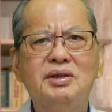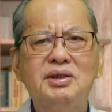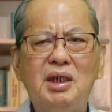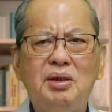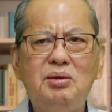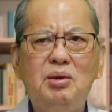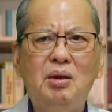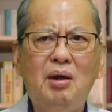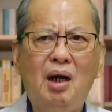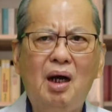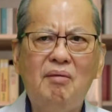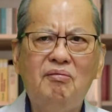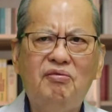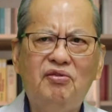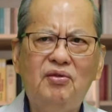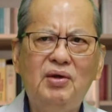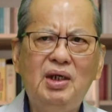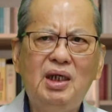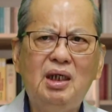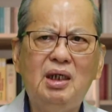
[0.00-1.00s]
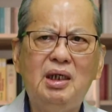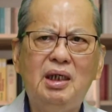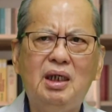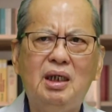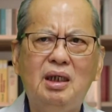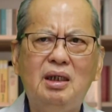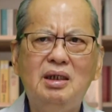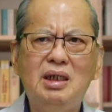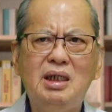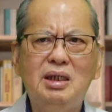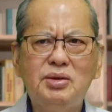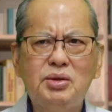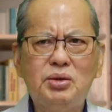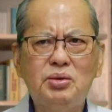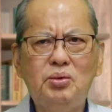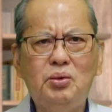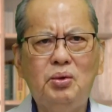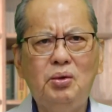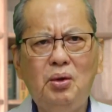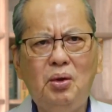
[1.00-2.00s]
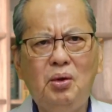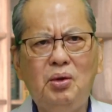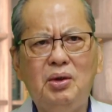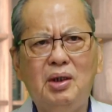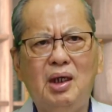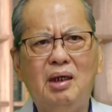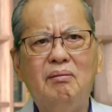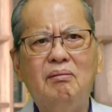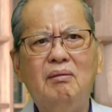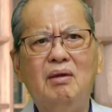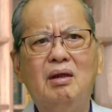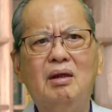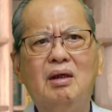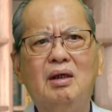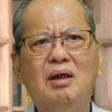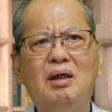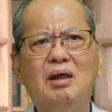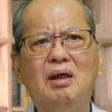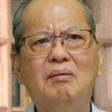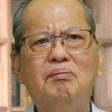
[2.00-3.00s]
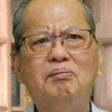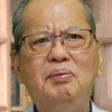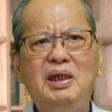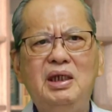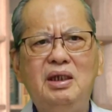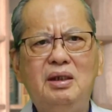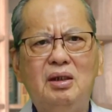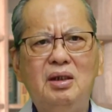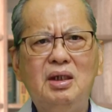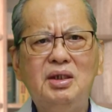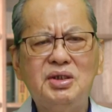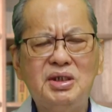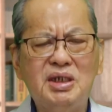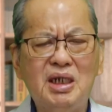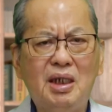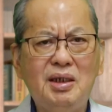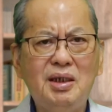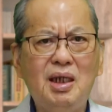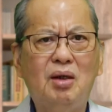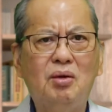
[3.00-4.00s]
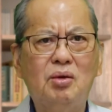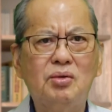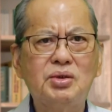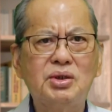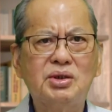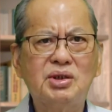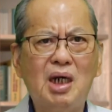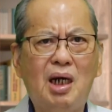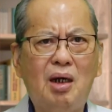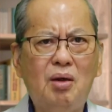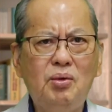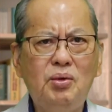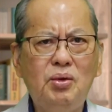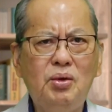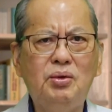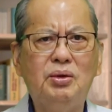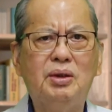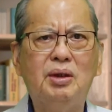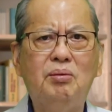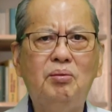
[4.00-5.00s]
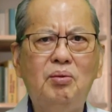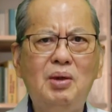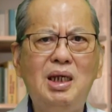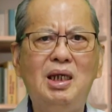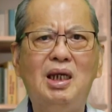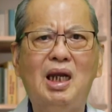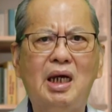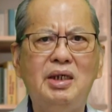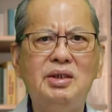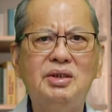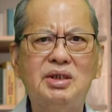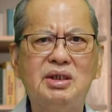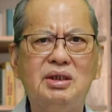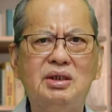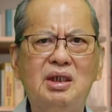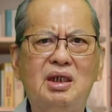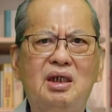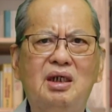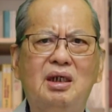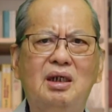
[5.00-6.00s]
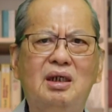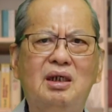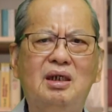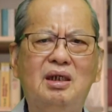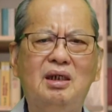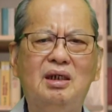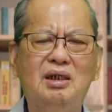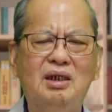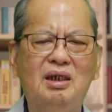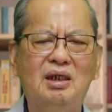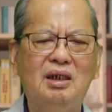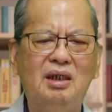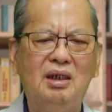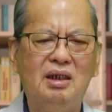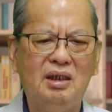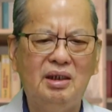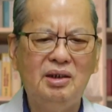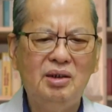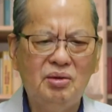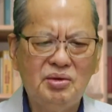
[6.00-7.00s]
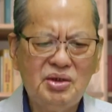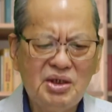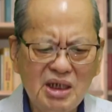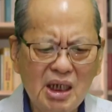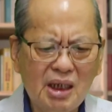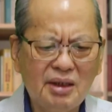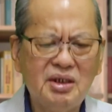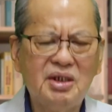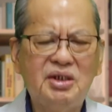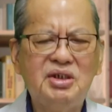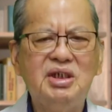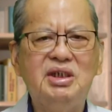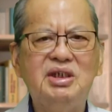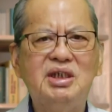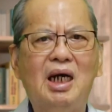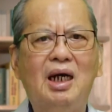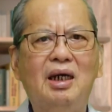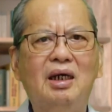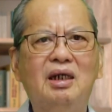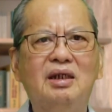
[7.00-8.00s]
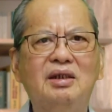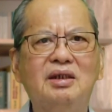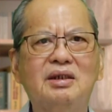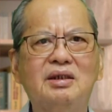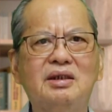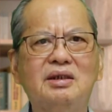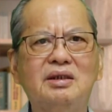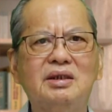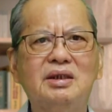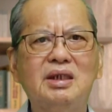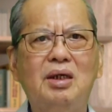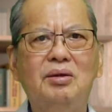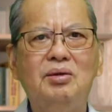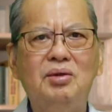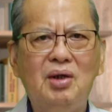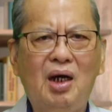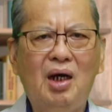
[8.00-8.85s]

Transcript: 在约翰福音里，耶稣预言彼得将要遭遇的未来时，有这样的记载：在